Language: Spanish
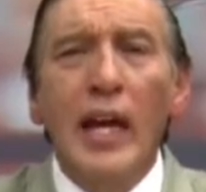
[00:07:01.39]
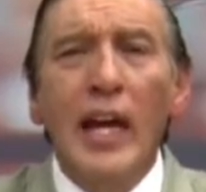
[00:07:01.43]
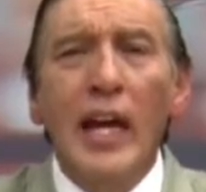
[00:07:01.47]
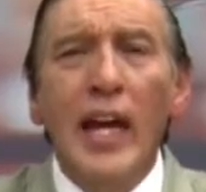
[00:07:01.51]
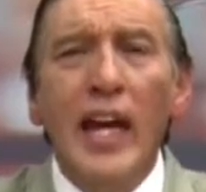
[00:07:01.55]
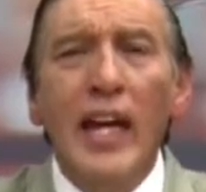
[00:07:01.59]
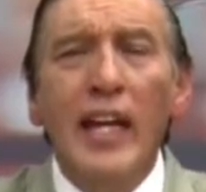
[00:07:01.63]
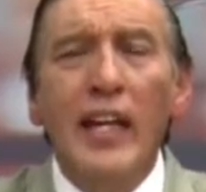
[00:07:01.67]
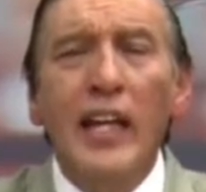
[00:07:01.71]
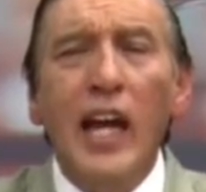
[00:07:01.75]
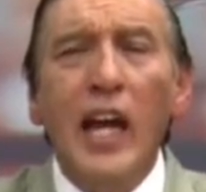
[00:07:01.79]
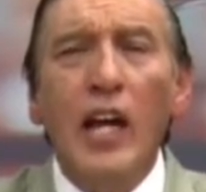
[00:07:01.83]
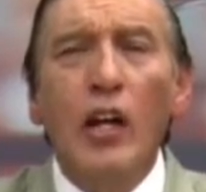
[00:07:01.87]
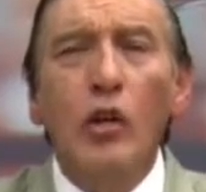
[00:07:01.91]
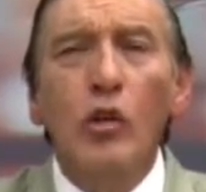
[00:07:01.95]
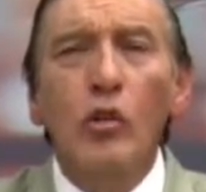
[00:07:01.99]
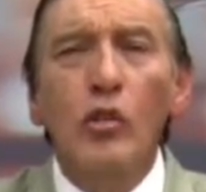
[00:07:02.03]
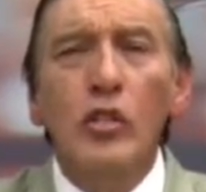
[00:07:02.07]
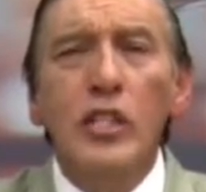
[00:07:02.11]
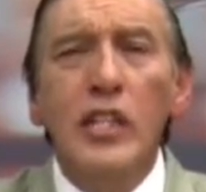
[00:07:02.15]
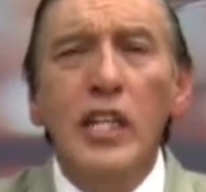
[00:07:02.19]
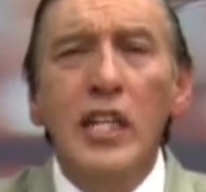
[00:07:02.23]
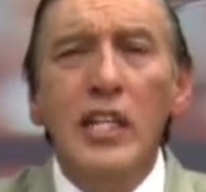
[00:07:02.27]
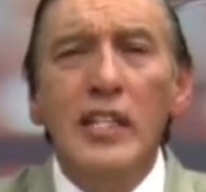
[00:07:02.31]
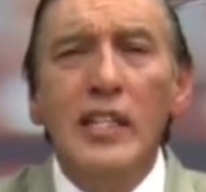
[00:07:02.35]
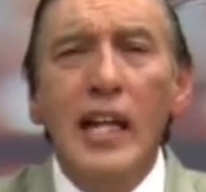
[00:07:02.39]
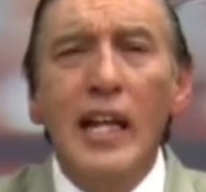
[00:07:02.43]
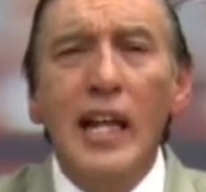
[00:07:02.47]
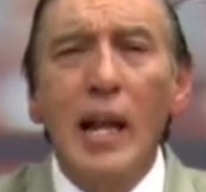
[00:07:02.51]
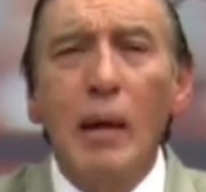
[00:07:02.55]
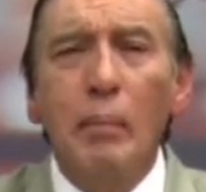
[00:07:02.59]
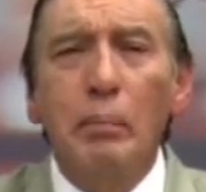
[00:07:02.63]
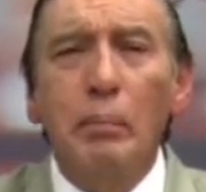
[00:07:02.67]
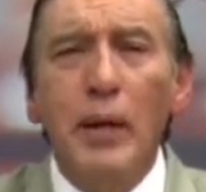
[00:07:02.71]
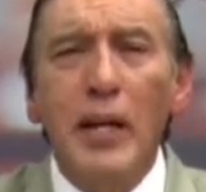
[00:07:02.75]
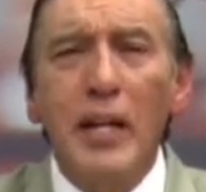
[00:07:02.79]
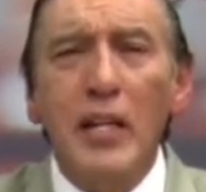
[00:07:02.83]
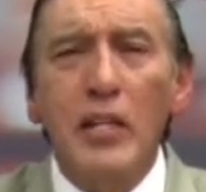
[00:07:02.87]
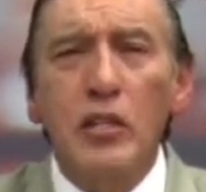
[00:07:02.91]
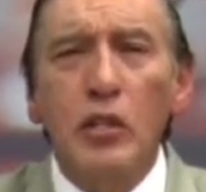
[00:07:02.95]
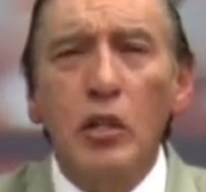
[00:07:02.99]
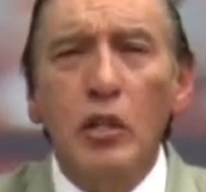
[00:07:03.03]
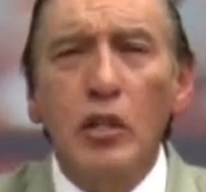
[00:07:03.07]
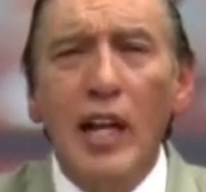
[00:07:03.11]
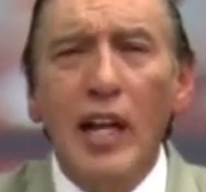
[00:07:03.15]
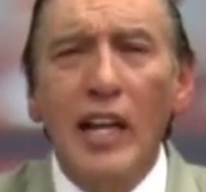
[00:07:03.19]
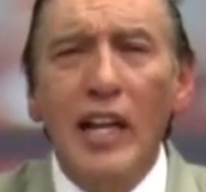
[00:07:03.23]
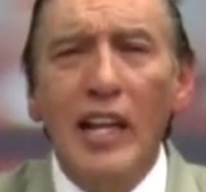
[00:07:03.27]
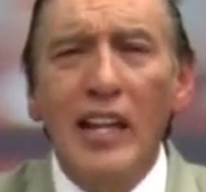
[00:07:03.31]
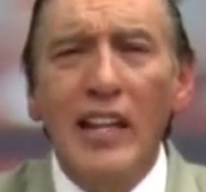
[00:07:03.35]
¿En qué consiste la
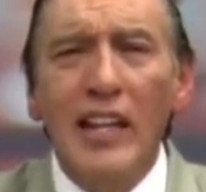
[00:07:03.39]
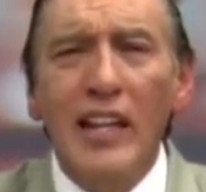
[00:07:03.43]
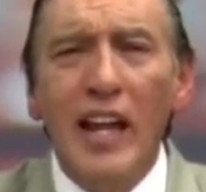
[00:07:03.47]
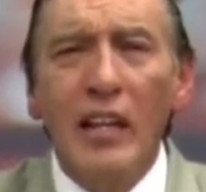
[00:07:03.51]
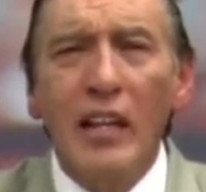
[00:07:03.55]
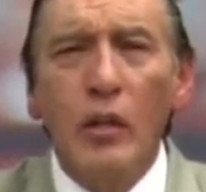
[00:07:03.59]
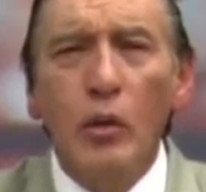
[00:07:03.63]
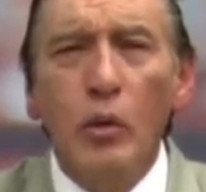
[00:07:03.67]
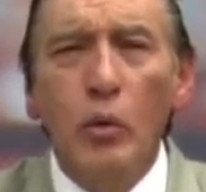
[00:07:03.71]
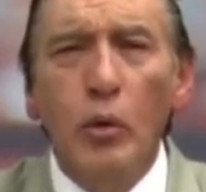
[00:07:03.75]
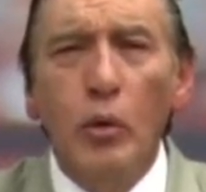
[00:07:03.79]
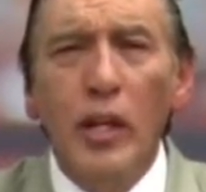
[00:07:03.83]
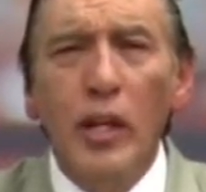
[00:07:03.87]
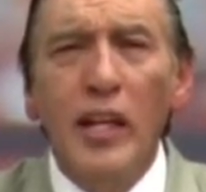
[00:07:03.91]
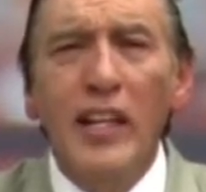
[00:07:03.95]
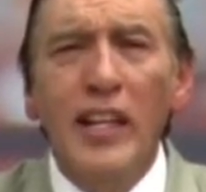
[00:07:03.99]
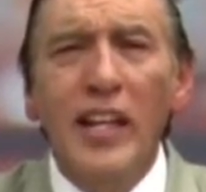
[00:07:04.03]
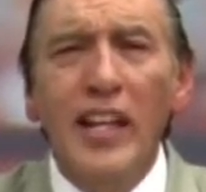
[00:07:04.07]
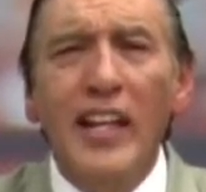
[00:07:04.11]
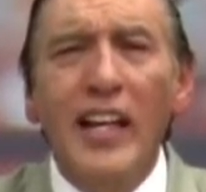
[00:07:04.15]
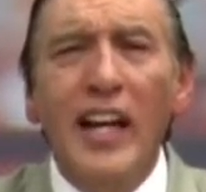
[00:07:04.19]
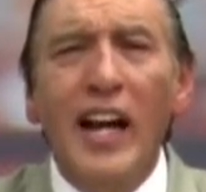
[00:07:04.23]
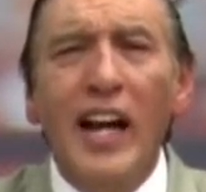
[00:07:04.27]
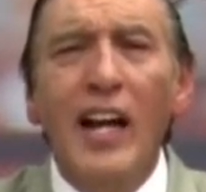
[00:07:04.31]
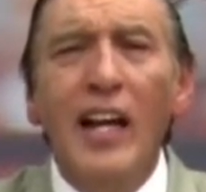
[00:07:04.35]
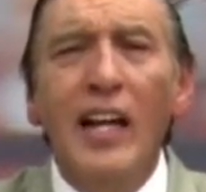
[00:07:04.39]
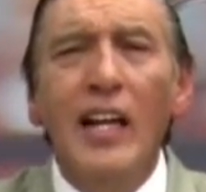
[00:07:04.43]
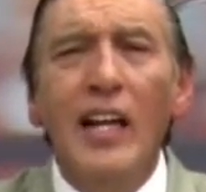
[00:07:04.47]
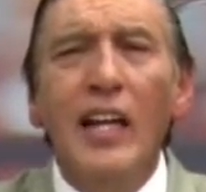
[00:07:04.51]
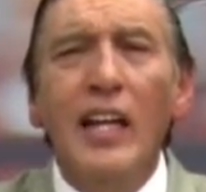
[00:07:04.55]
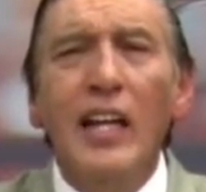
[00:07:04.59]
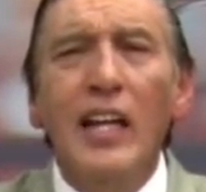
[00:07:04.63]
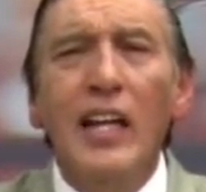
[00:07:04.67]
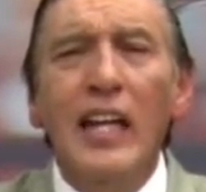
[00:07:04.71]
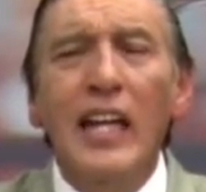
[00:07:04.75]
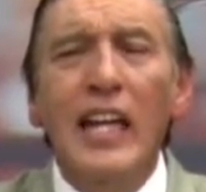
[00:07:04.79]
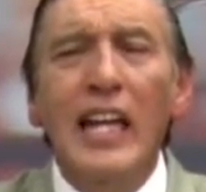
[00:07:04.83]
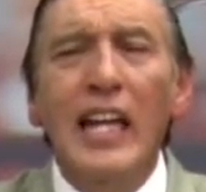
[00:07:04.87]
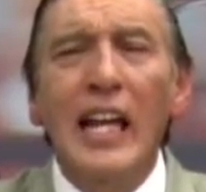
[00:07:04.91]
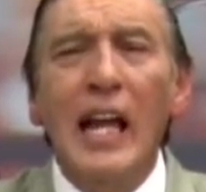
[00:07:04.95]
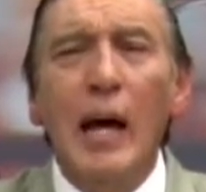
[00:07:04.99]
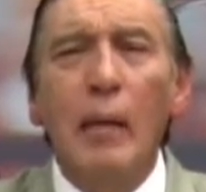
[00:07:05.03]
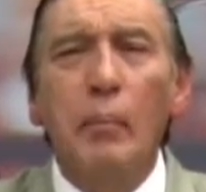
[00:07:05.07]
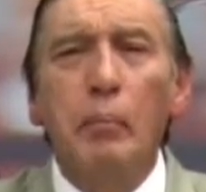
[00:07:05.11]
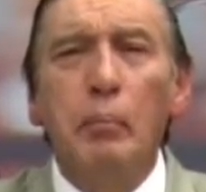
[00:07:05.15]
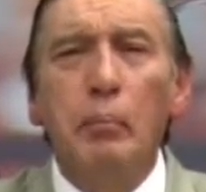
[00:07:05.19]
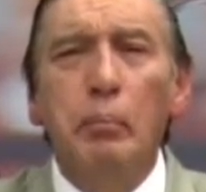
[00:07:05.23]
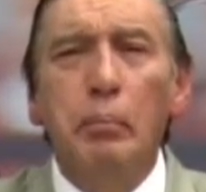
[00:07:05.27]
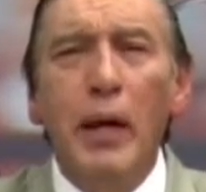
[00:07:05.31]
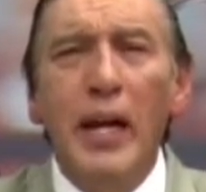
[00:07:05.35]
personalidad jurídica? y
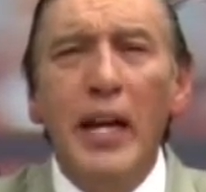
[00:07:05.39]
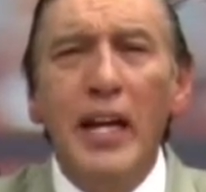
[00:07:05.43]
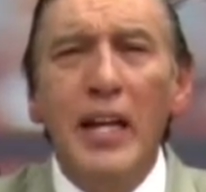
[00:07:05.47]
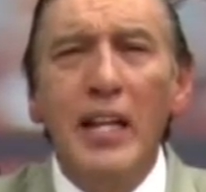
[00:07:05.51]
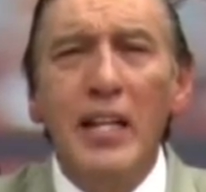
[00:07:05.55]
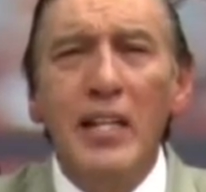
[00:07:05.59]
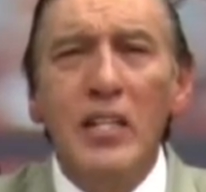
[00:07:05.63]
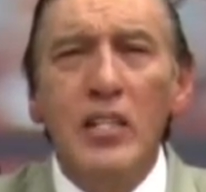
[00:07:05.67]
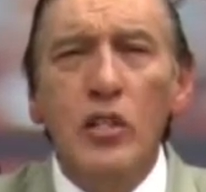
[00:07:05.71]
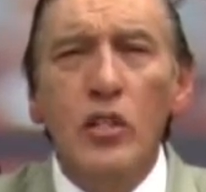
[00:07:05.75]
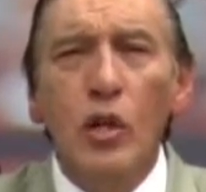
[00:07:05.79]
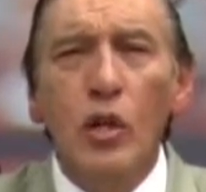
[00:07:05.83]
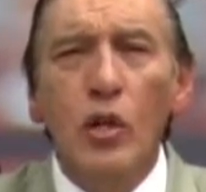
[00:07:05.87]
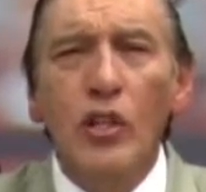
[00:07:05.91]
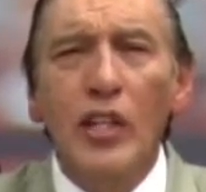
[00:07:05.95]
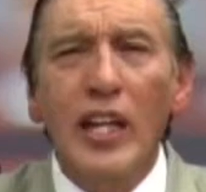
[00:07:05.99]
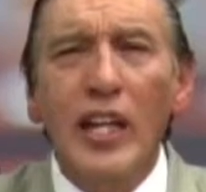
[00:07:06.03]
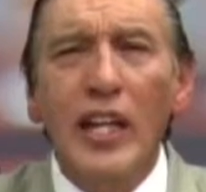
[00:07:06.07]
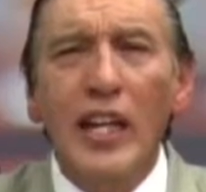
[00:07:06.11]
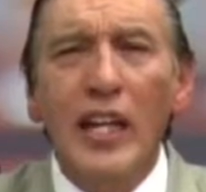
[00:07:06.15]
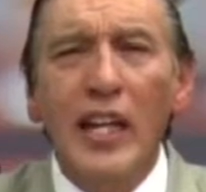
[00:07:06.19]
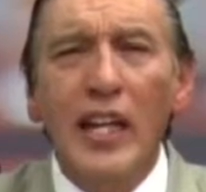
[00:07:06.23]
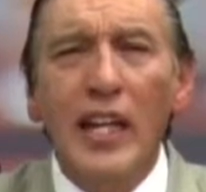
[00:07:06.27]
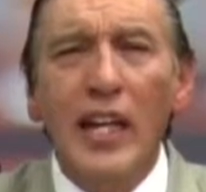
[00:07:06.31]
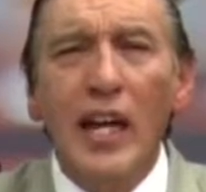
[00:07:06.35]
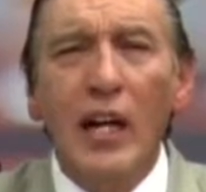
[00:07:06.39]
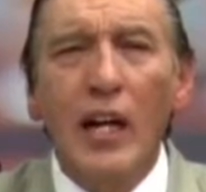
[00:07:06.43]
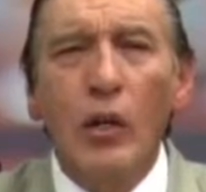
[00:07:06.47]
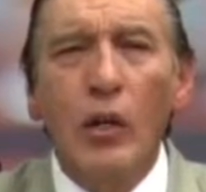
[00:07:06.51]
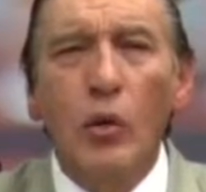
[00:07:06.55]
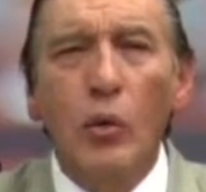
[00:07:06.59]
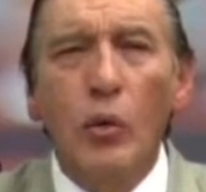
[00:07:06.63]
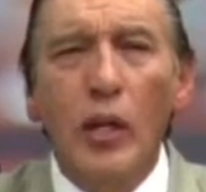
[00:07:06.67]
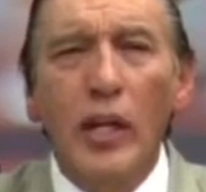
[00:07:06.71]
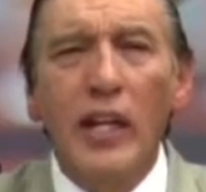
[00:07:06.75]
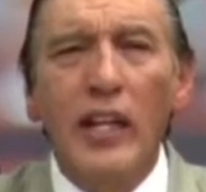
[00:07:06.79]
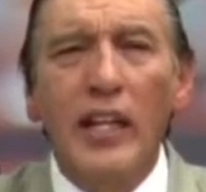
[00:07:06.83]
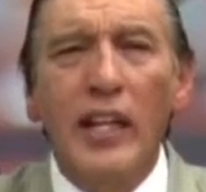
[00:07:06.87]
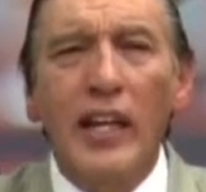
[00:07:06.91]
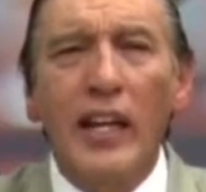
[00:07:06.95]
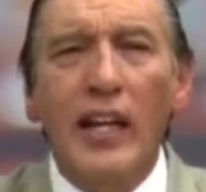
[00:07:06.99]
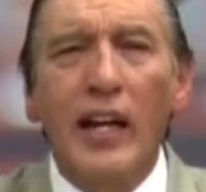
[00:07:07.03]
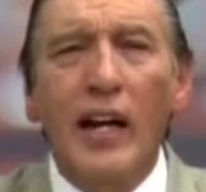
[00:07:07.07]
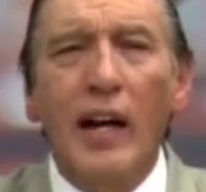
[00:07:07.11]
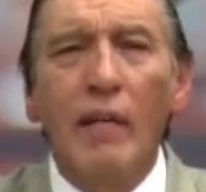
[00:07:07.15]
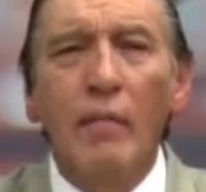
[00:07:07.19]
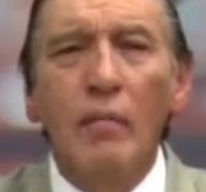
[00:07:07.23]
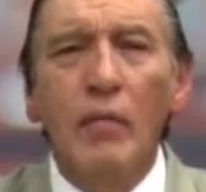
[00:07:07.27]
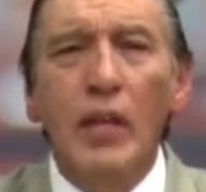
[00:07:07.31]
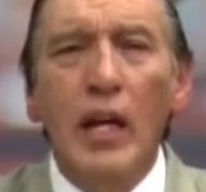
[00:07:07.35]
la personería
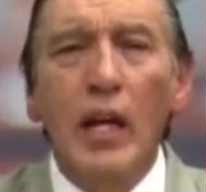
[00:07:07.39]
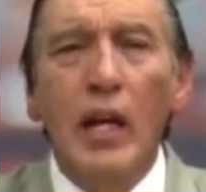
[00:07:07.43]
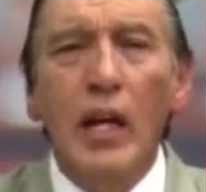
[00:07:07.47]
jurídica.